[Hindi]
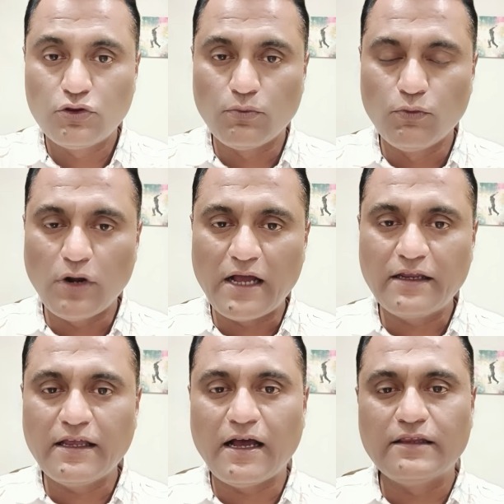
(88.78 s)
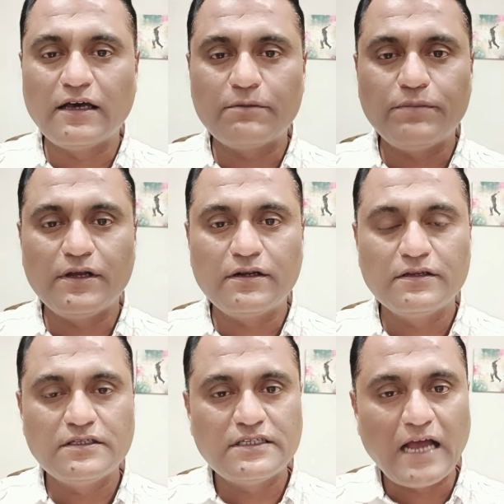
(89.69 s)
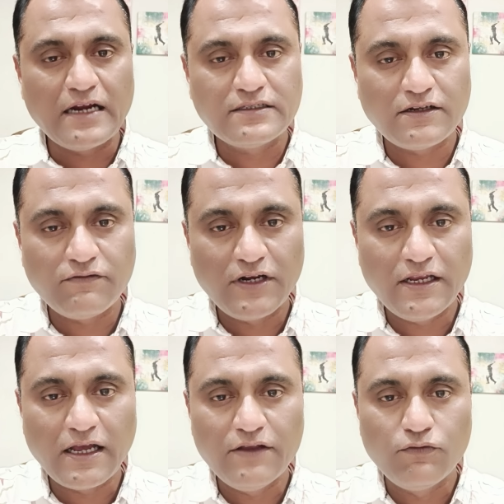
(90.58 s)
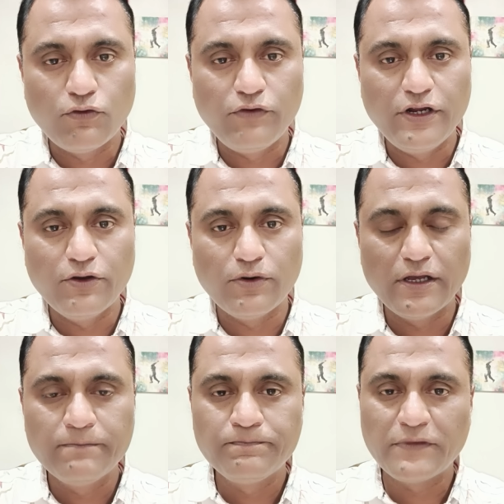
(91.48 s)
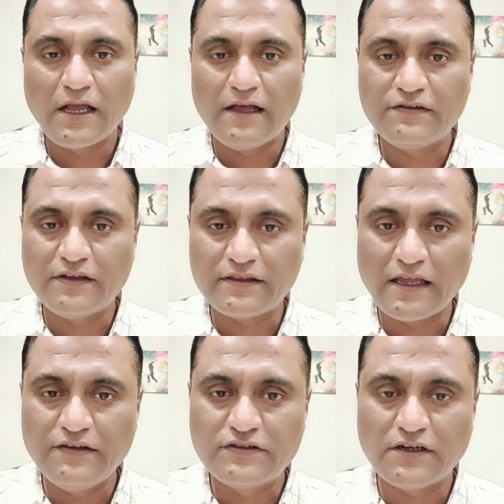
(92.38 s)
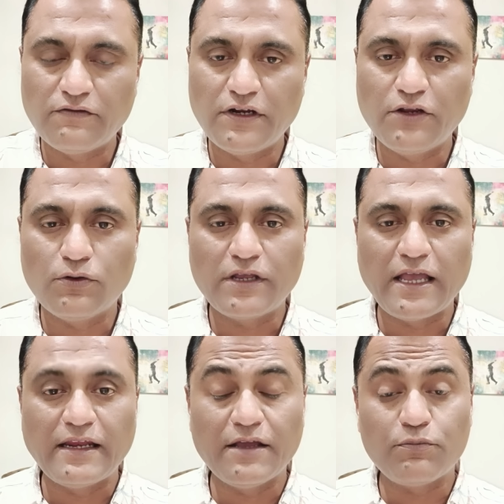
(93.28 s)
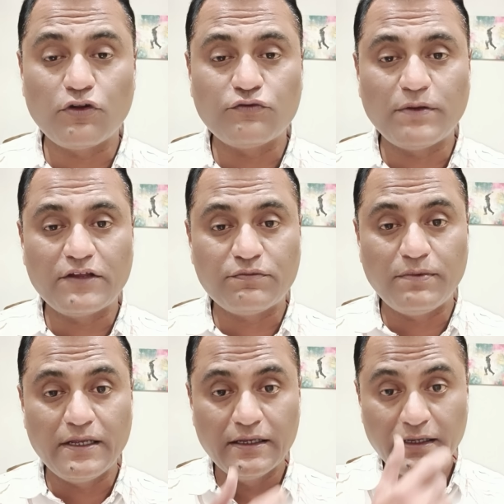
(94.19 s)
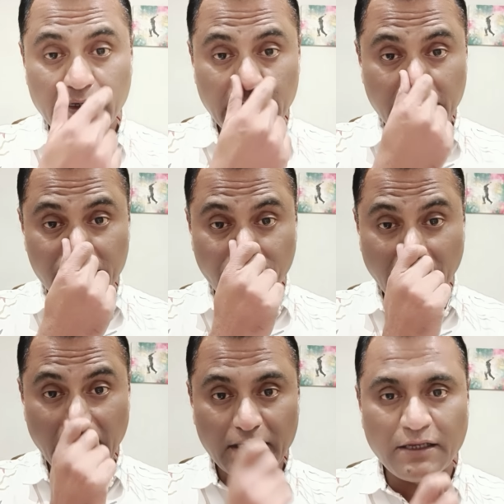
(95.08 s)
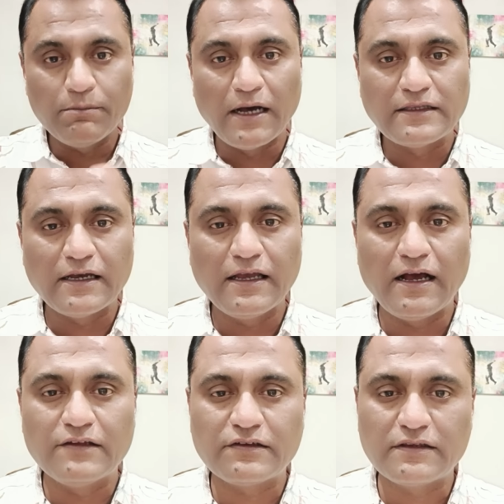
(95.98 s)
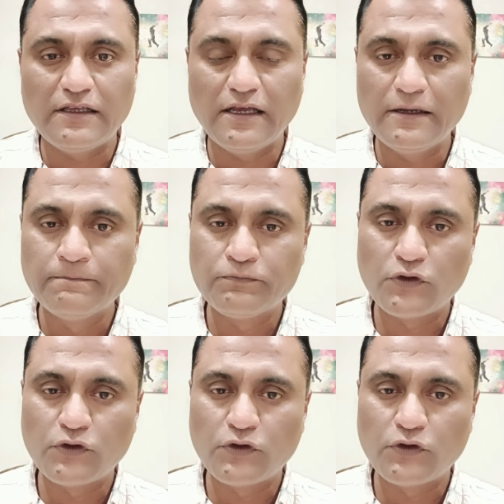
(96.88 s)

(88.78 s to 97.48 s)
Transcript: तो मूलांक के आधार पर 4 जनवरी का ही वो वीडियो है आज 27 जनवरी को कैरियर प्रोस्पेक्ट्स में किस प्रकार की बाधाएं आ सकती है